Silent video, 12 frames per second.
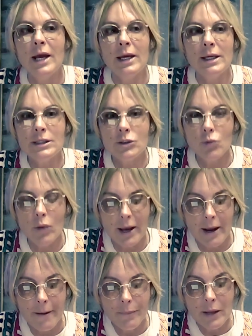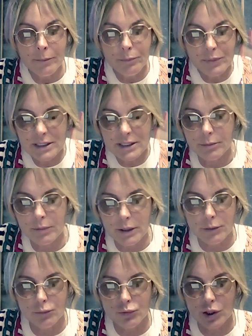Isso é
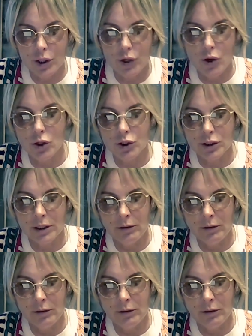percebermos que nós